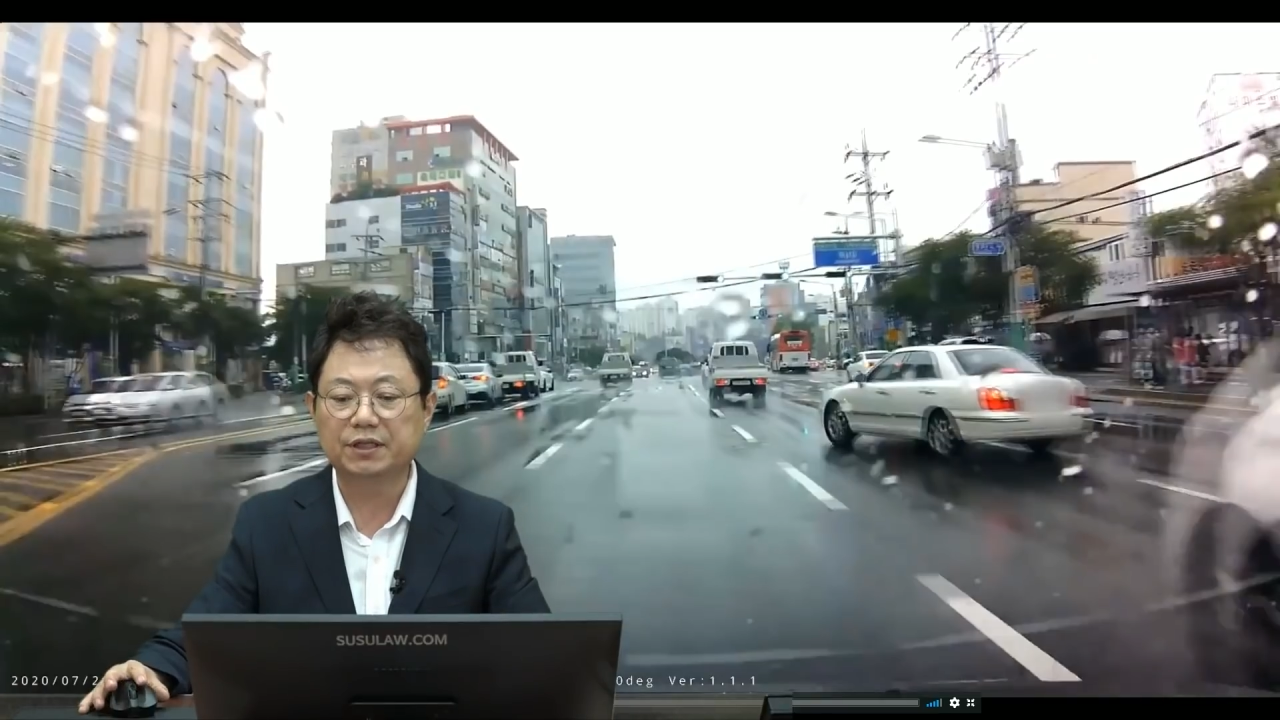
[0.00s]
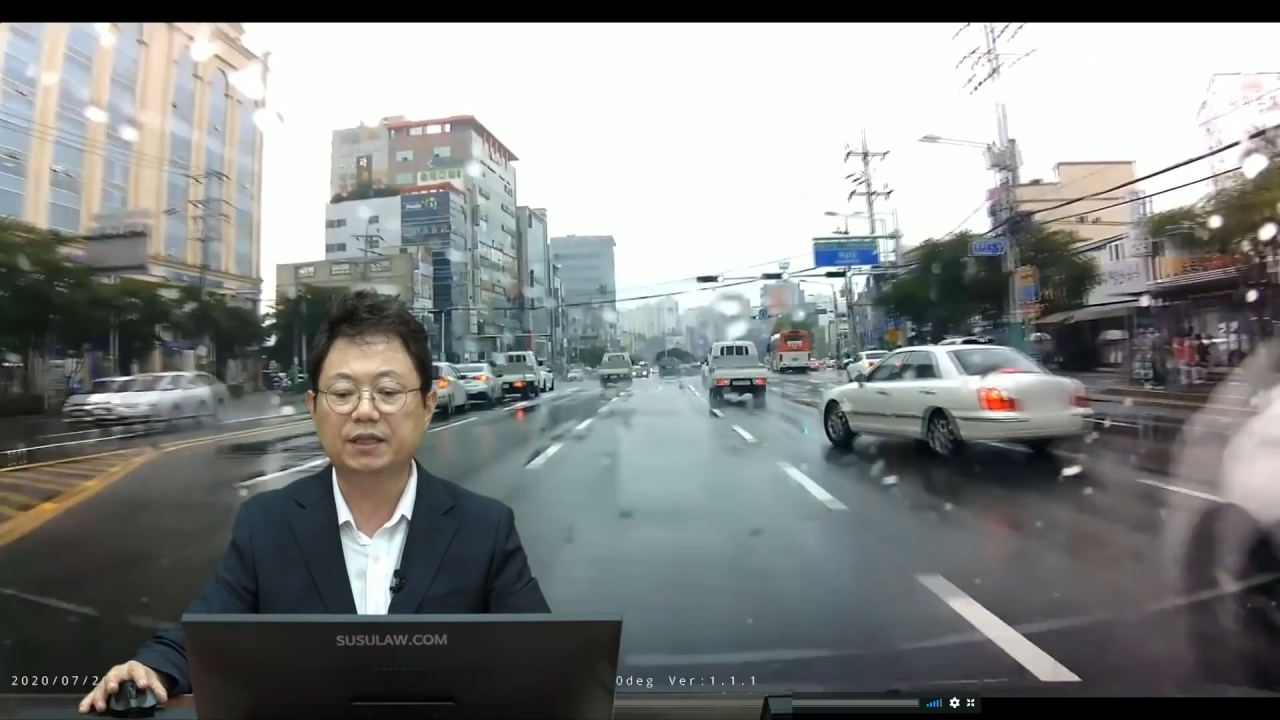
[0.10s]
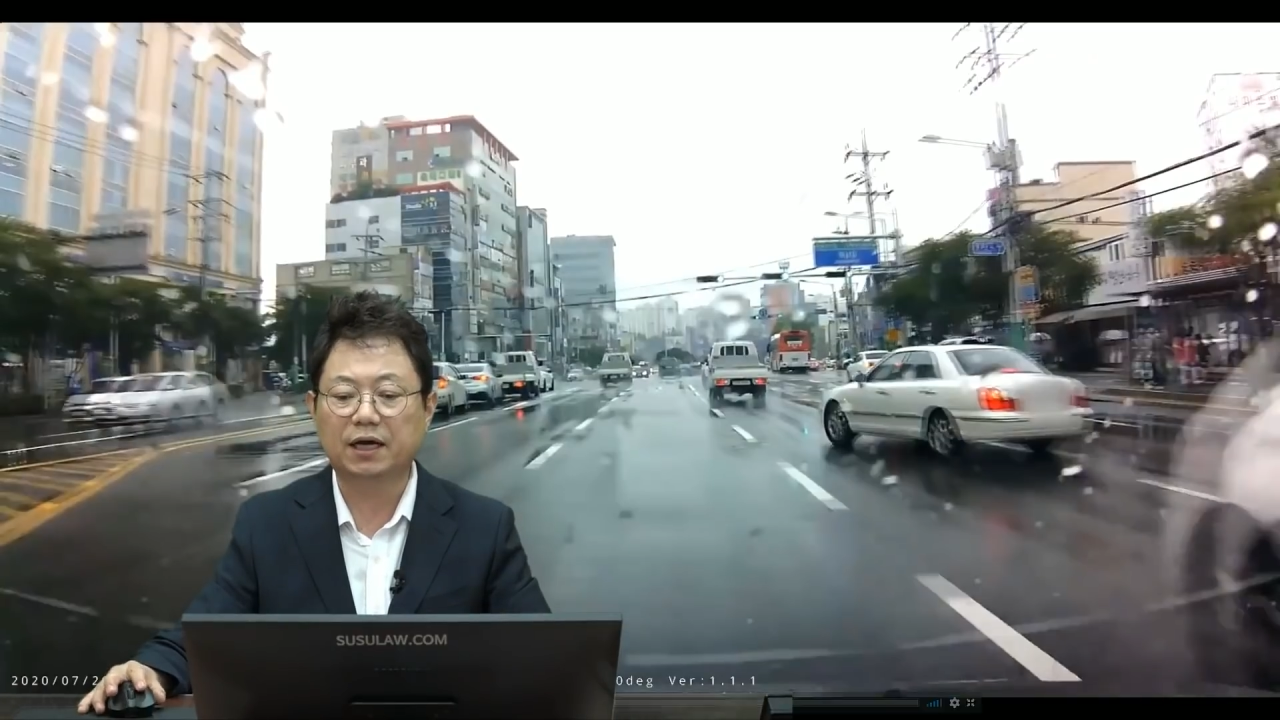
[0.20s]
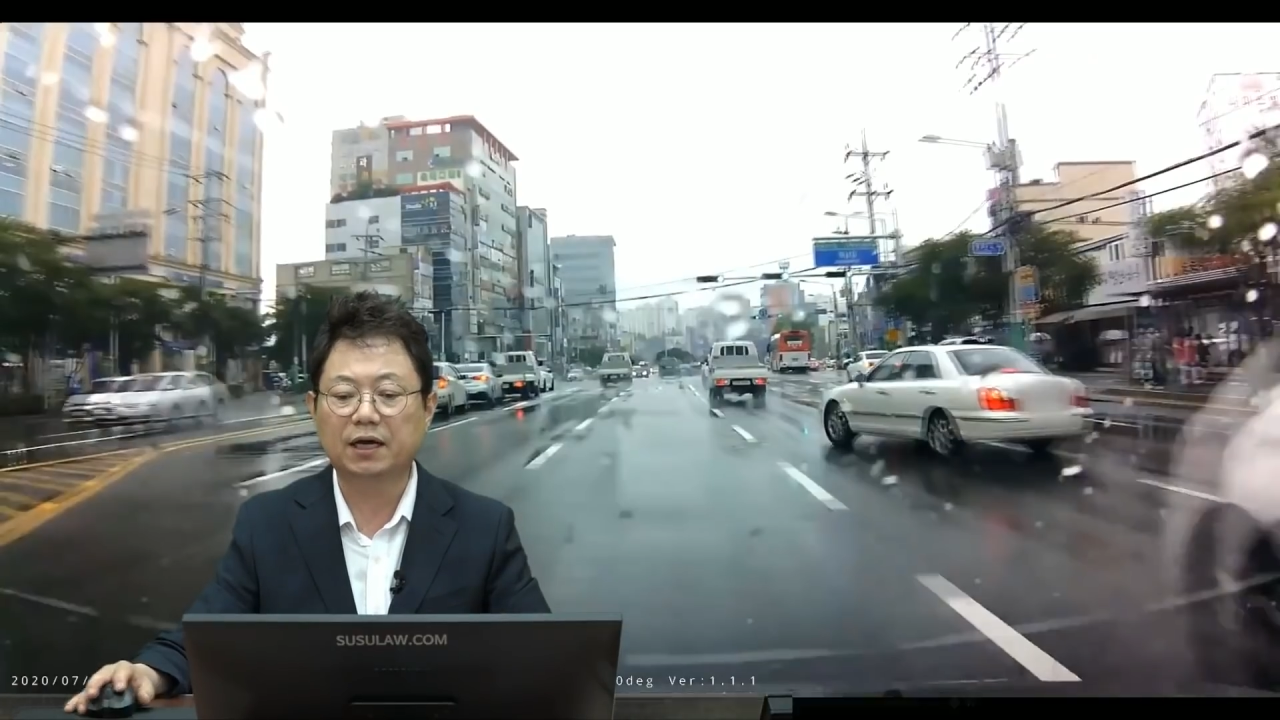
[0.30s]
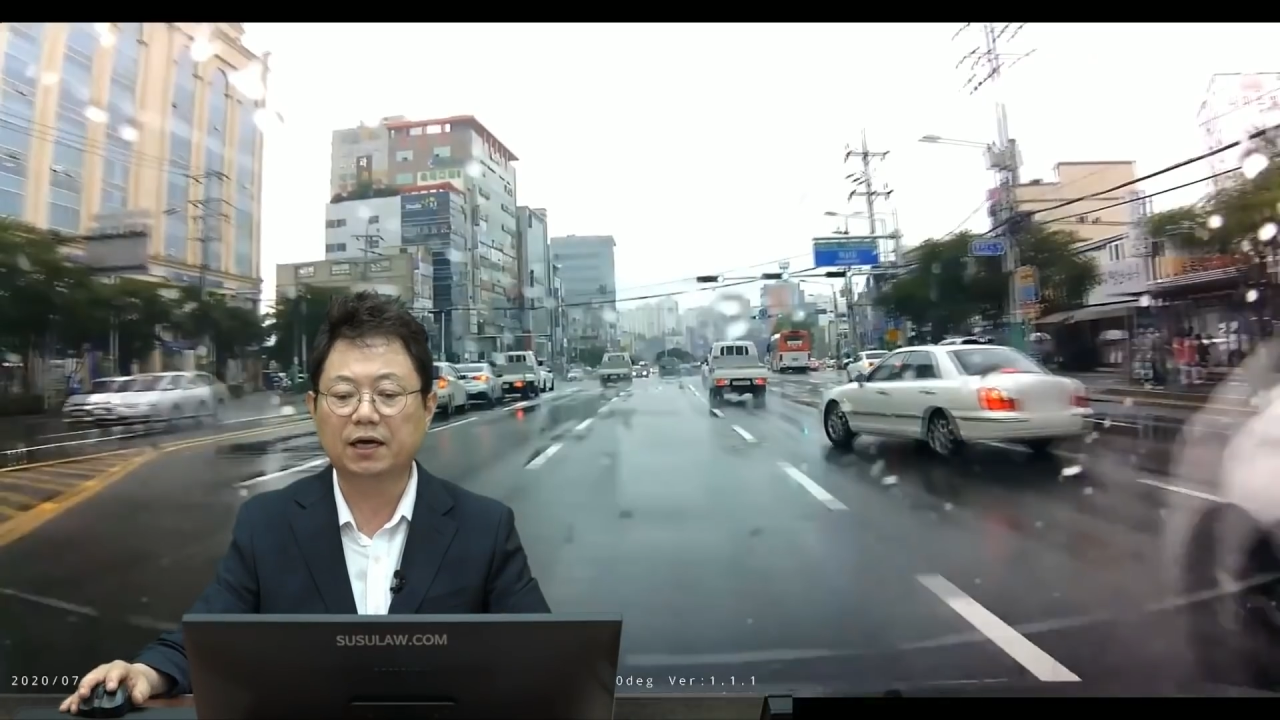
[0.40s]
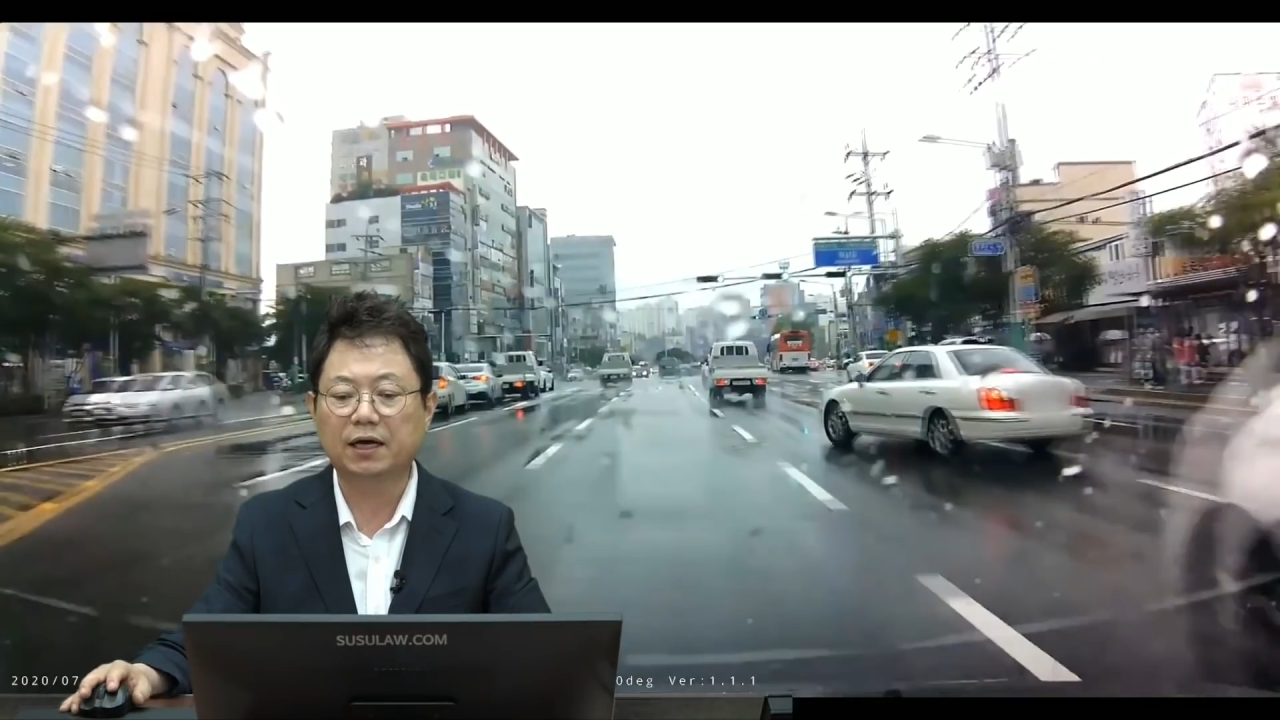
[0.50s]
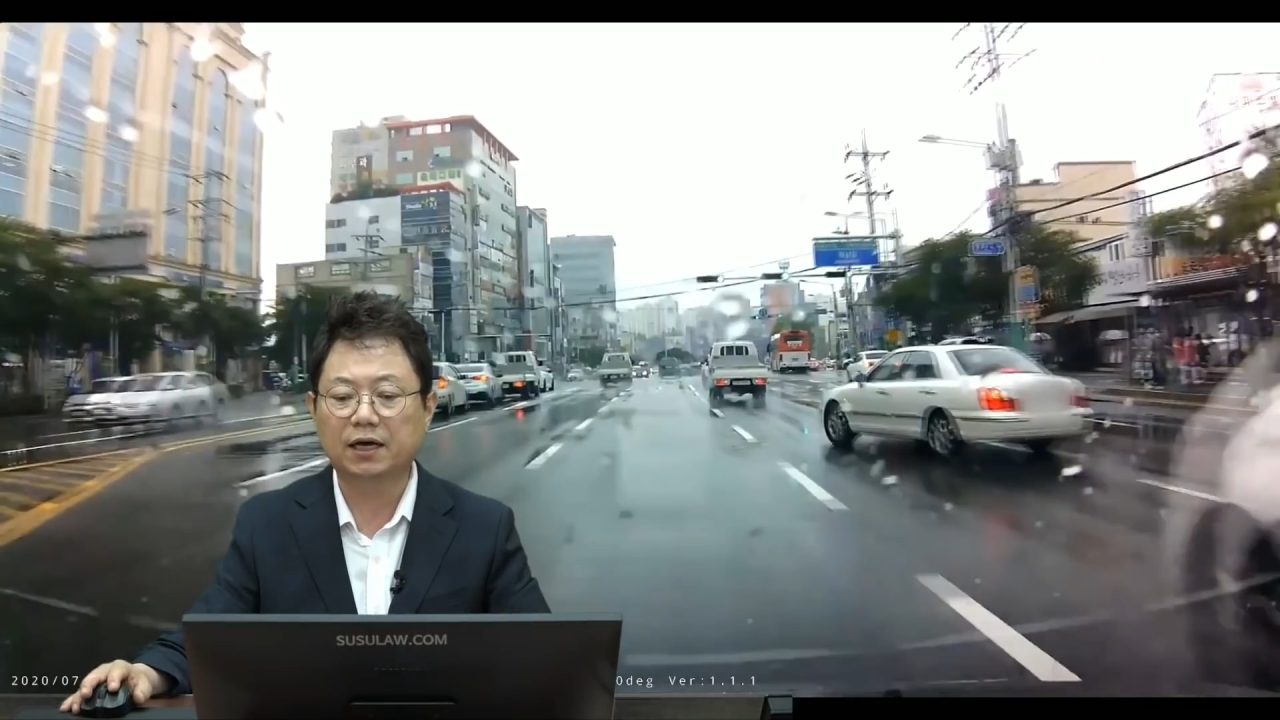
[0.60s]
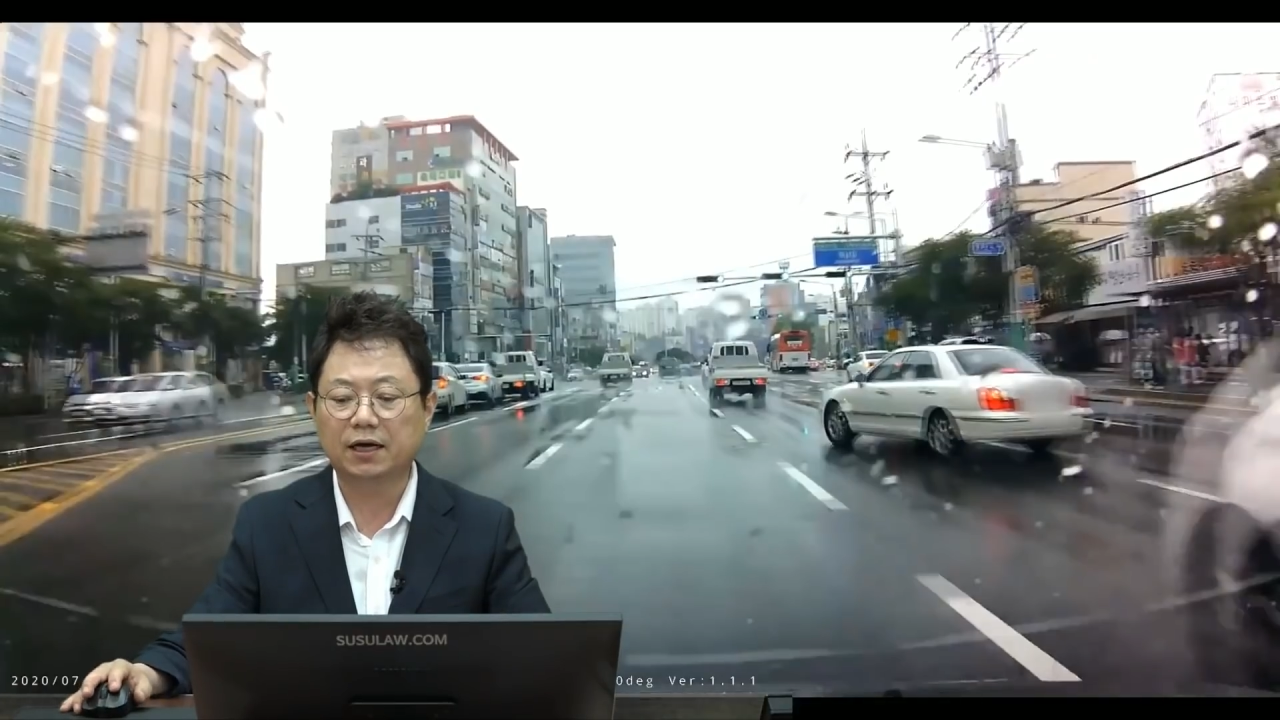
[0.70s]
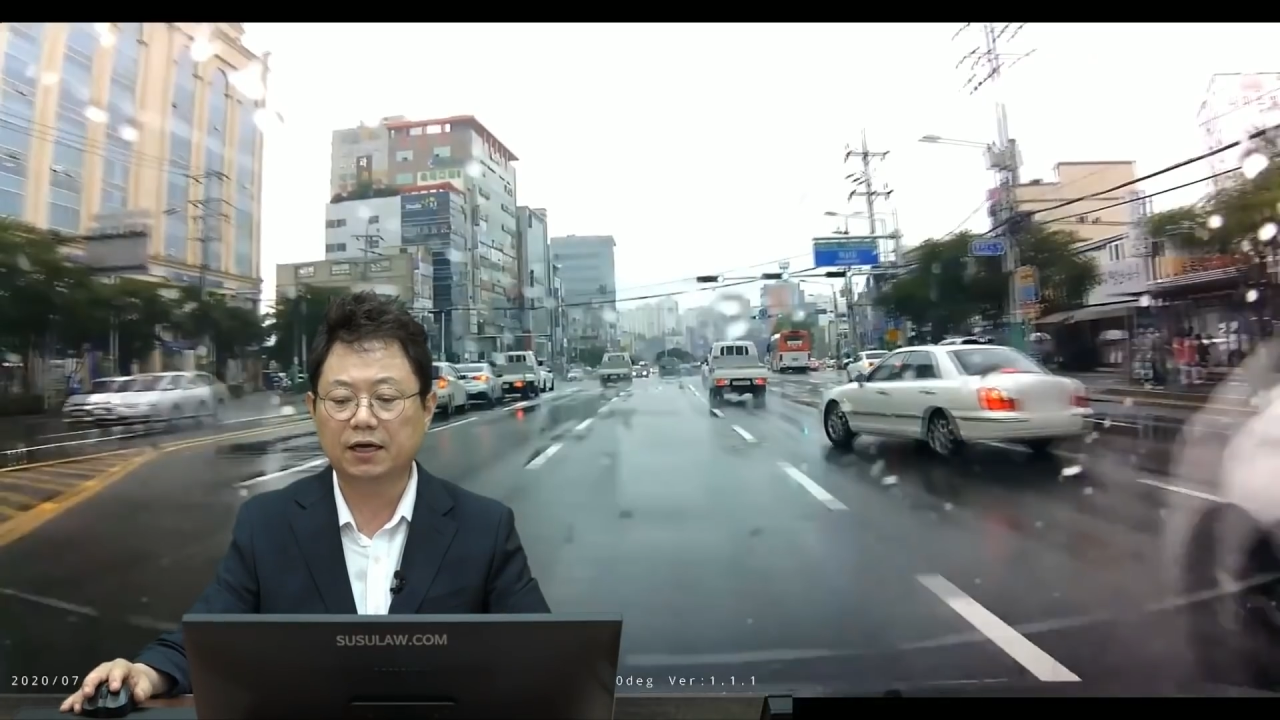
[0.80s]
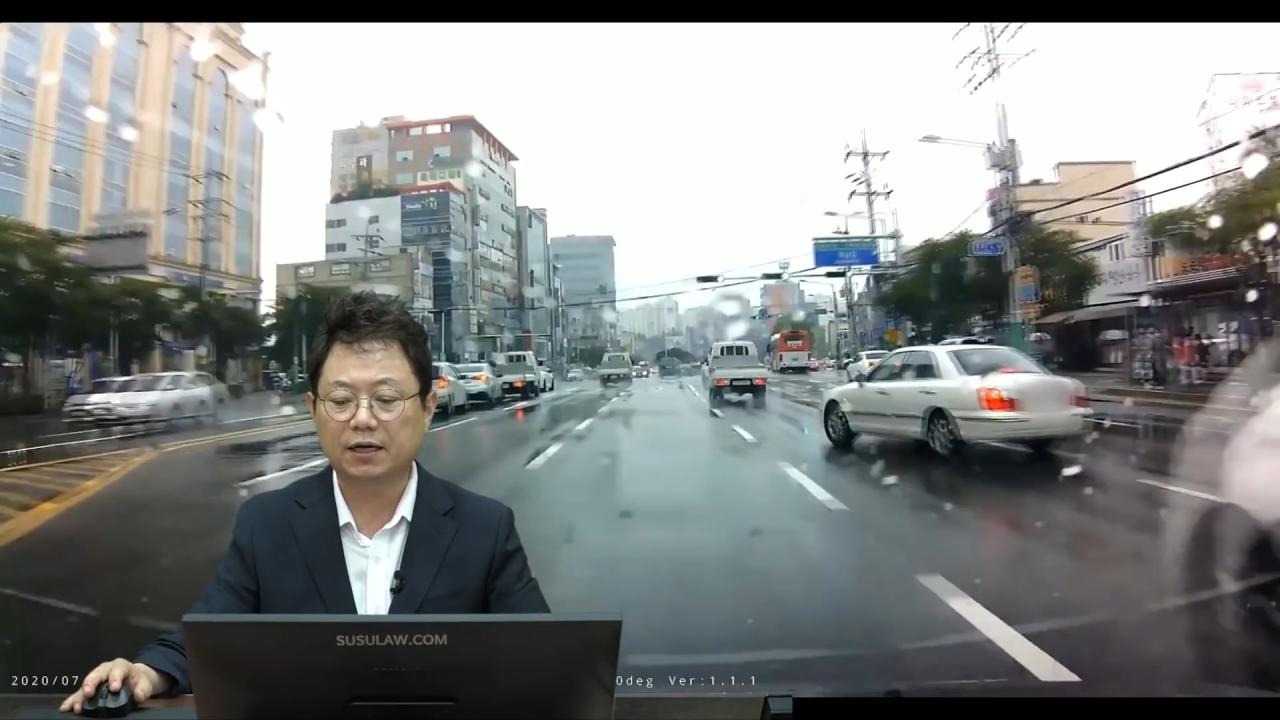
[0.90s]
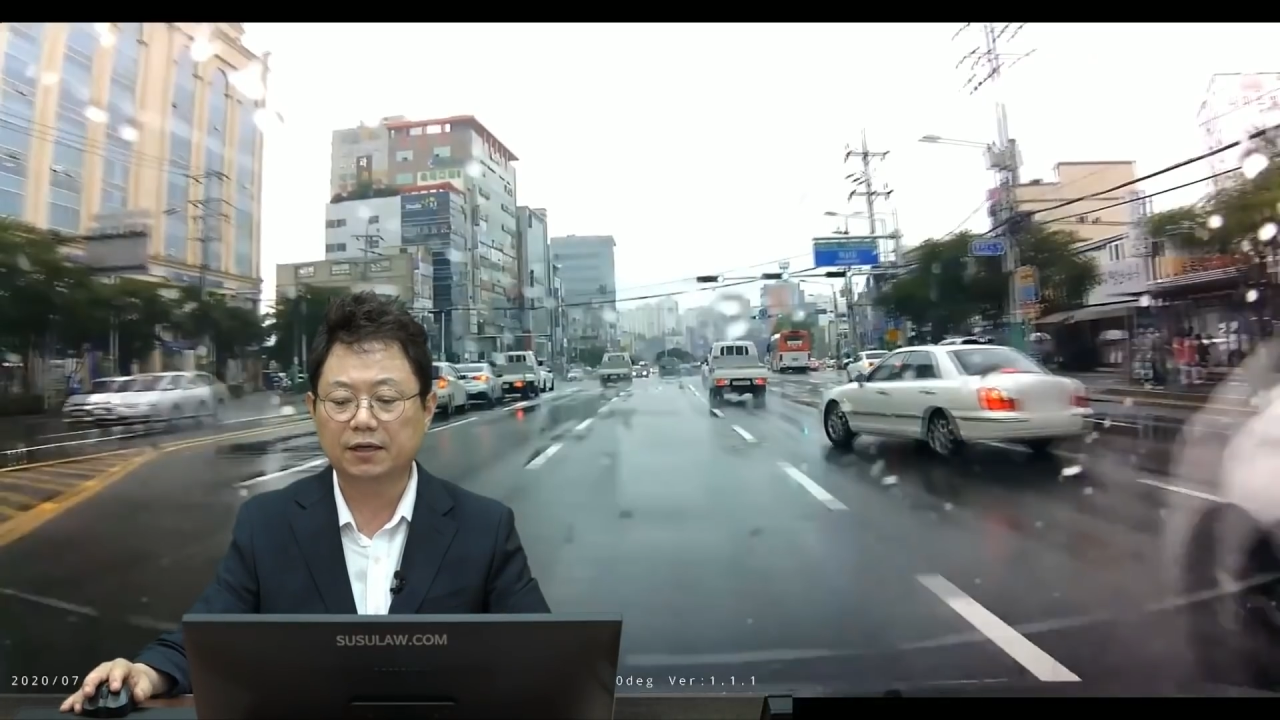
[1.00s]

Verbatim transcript: 있나?